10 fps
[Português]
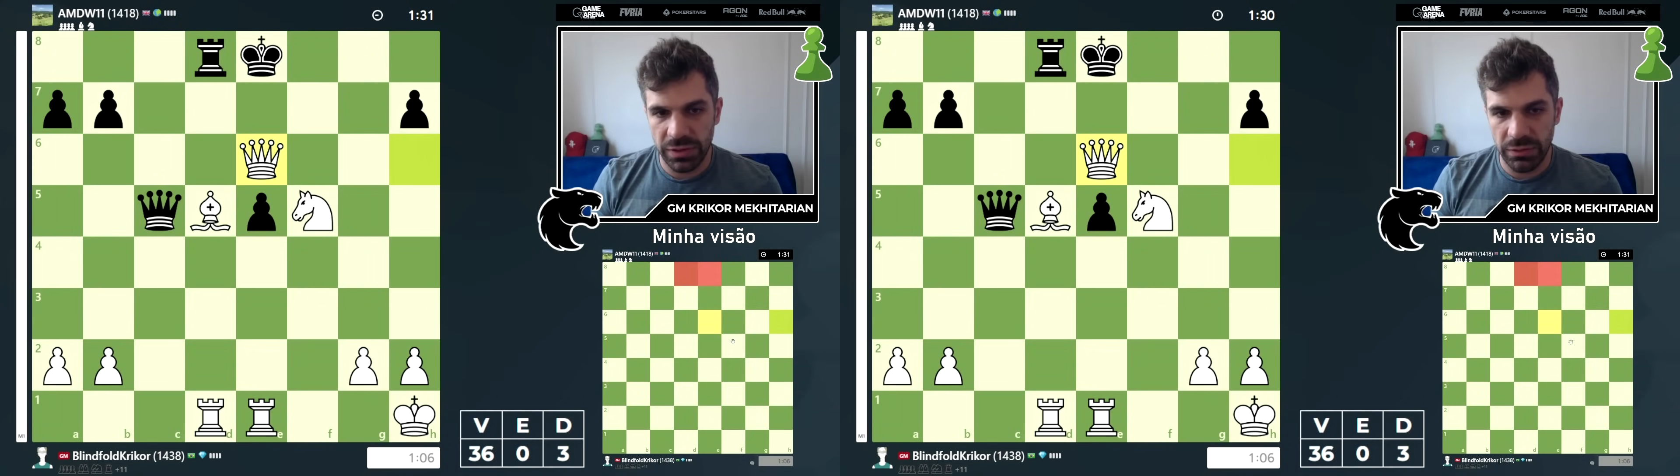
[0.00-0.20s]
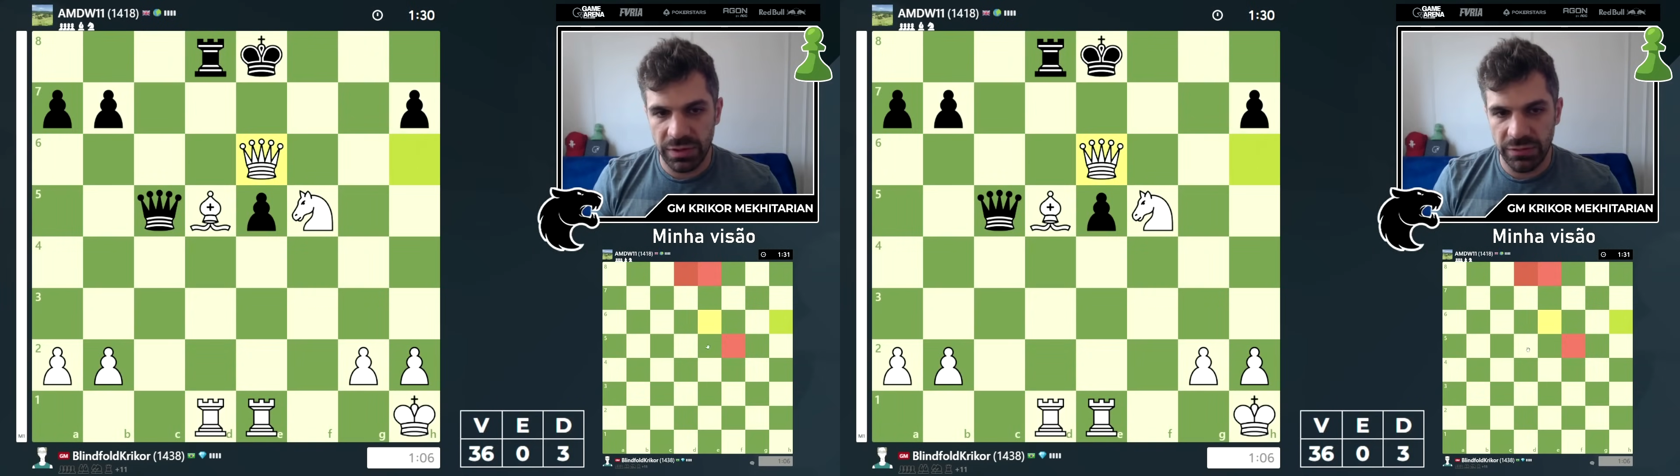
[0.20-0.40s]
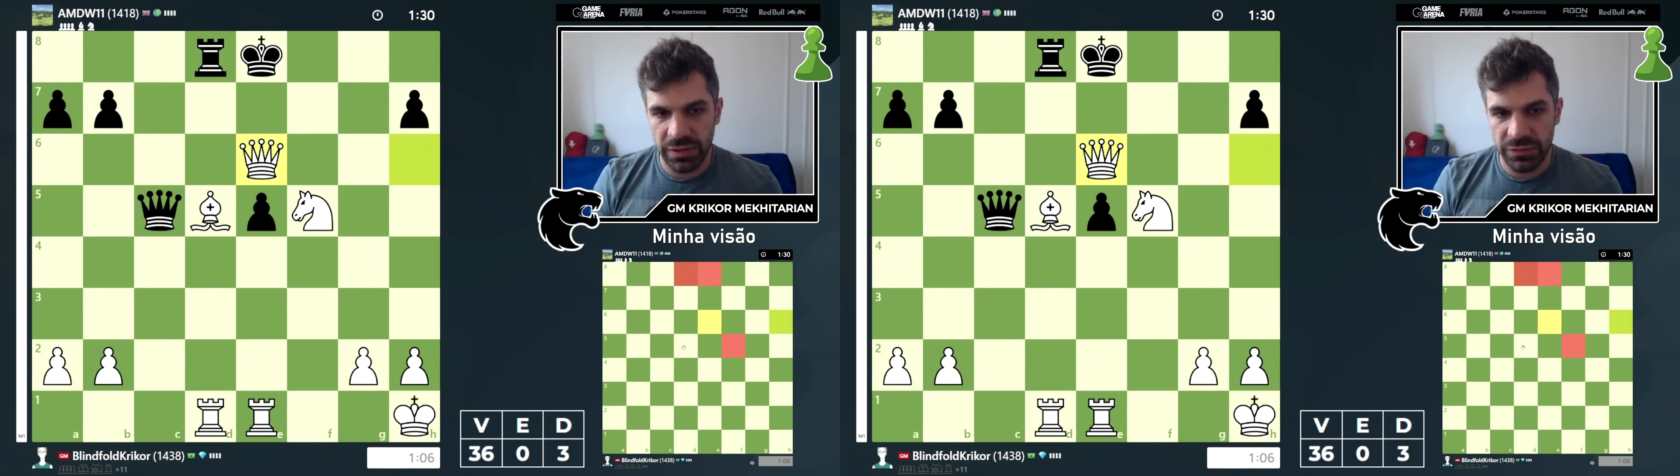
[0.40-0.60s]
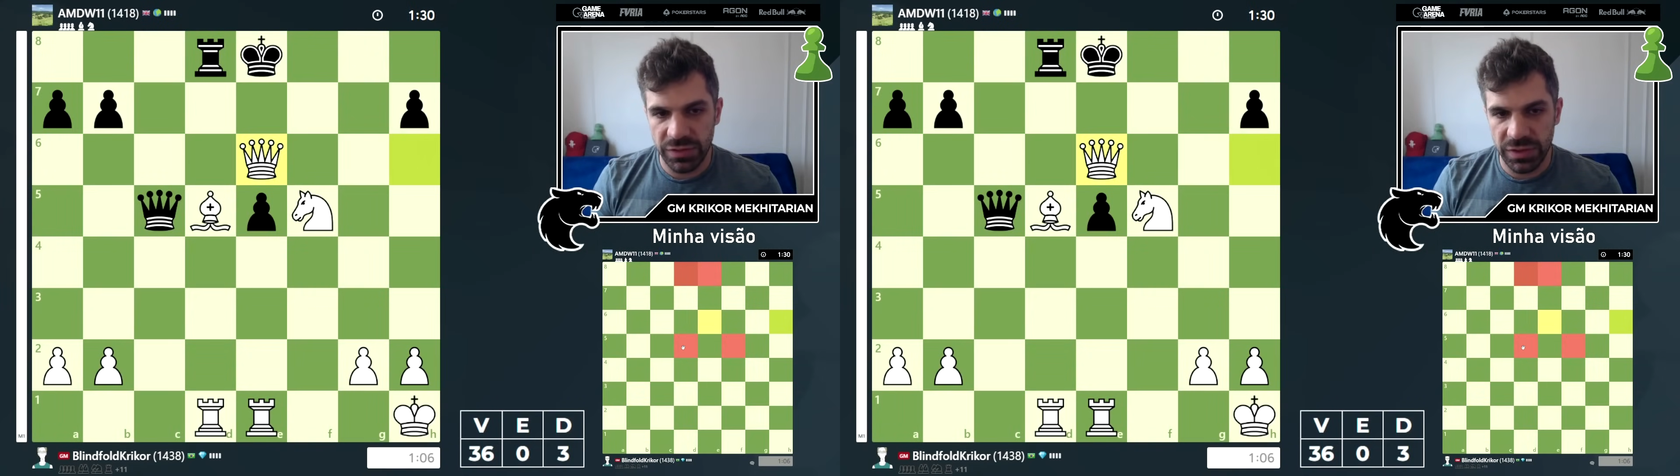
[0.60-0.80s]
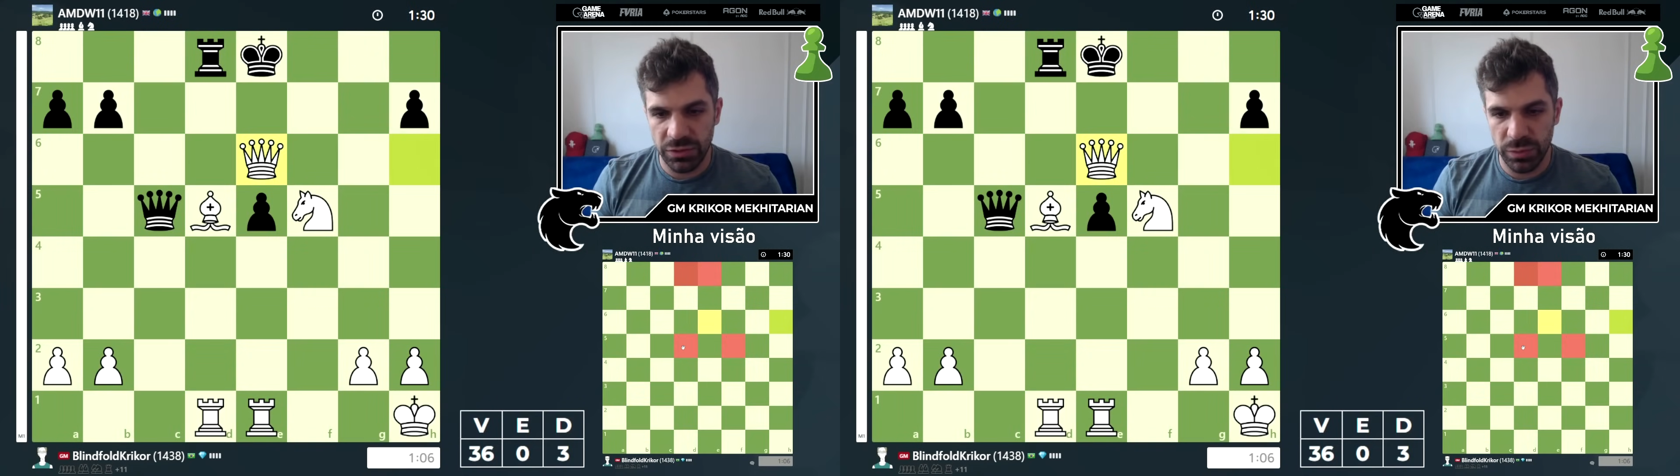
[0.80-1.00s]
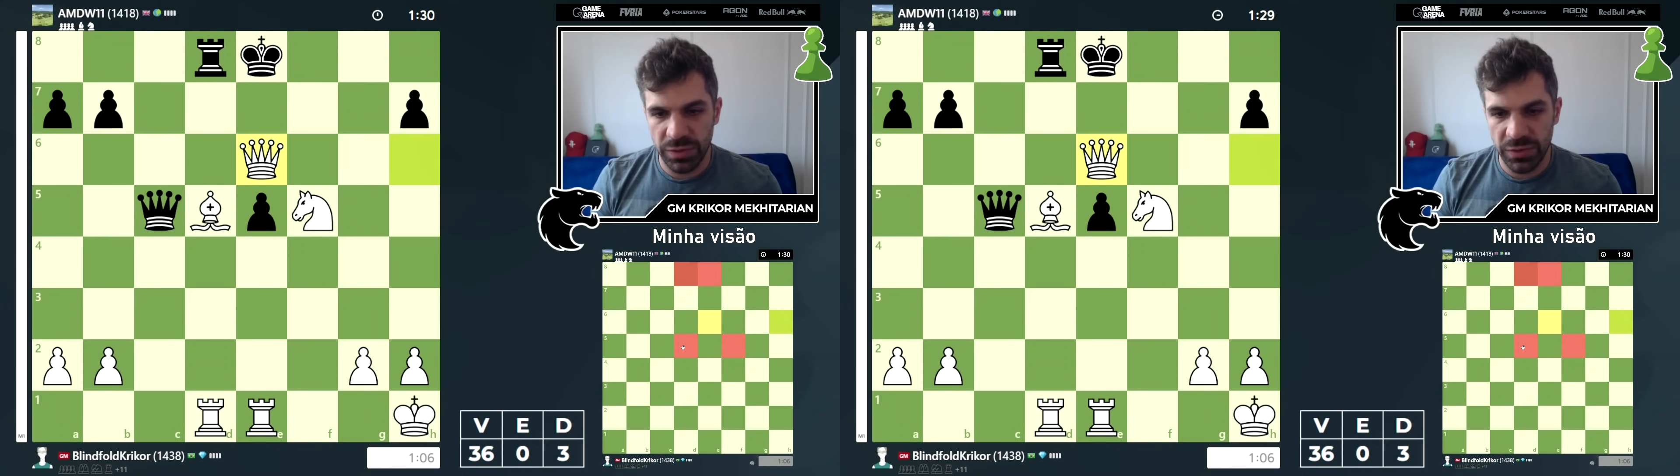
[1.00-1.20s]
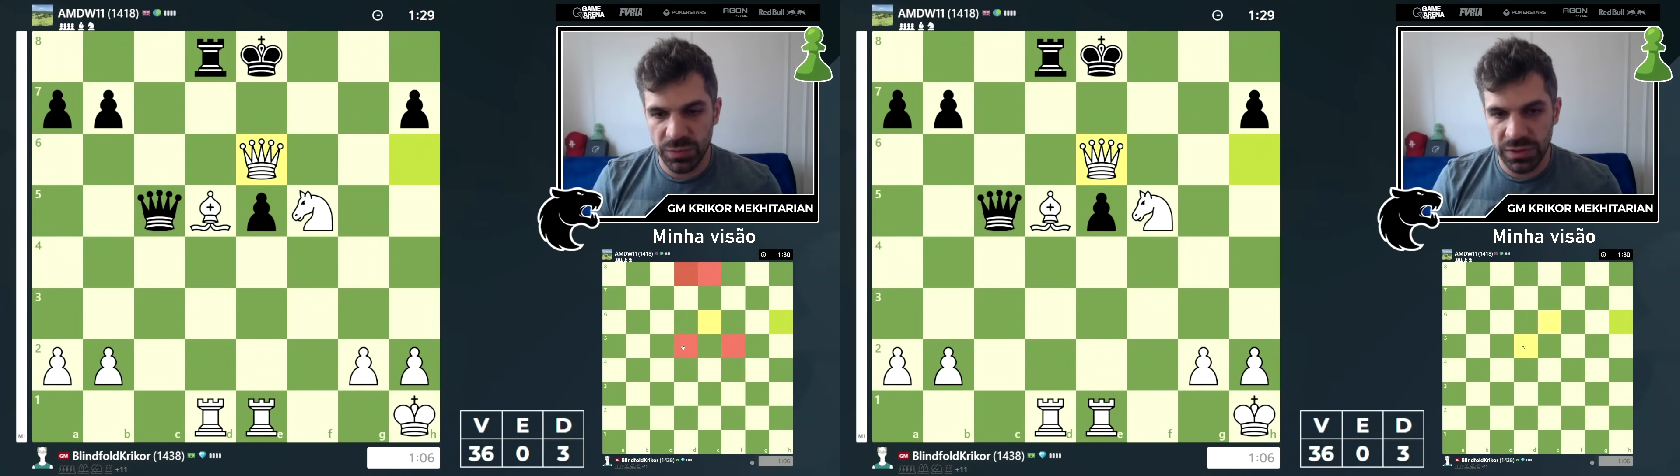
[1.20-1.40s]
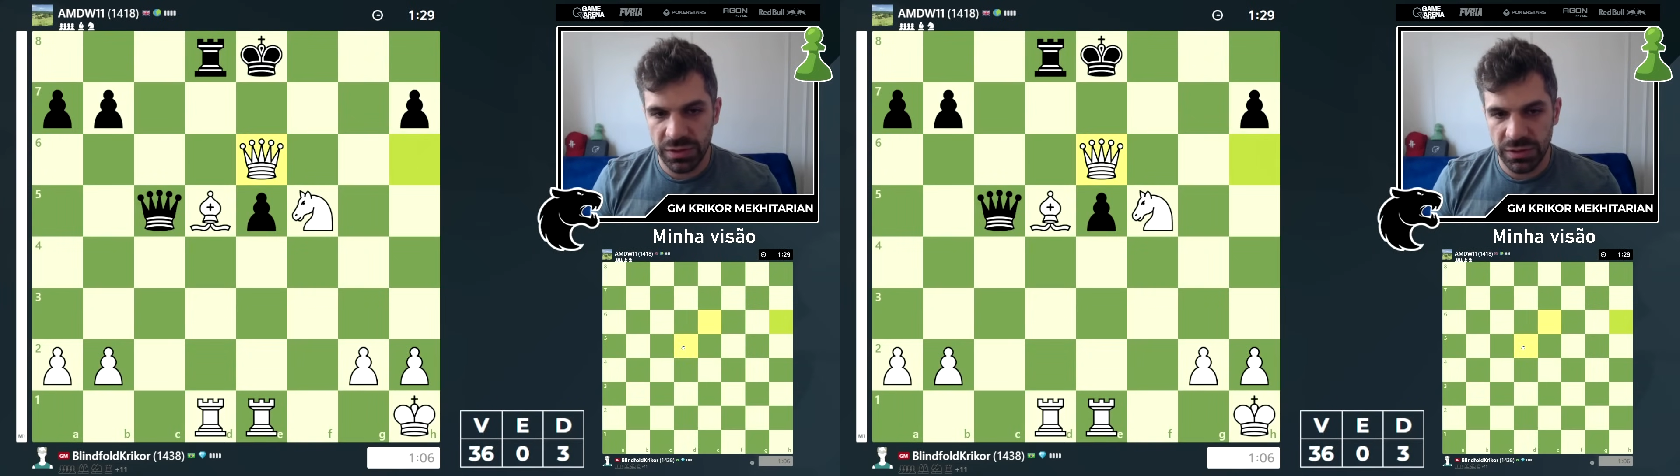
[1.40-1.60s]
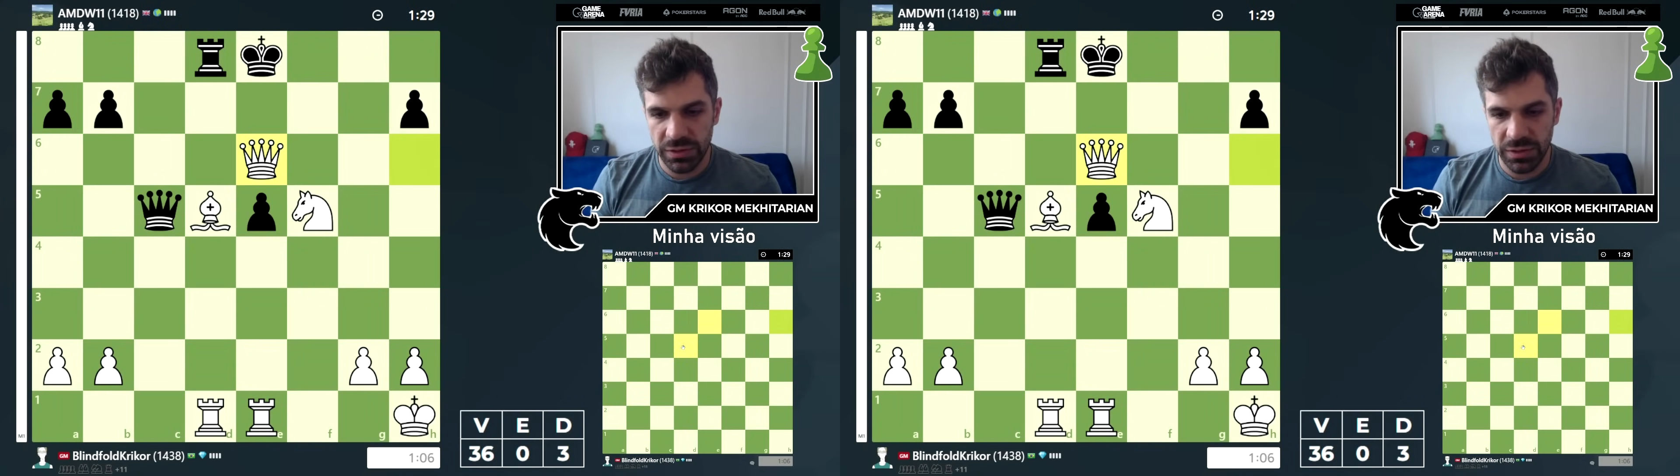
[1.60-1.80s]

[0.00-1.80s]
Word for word: tem um cavalo F5, bispo, né?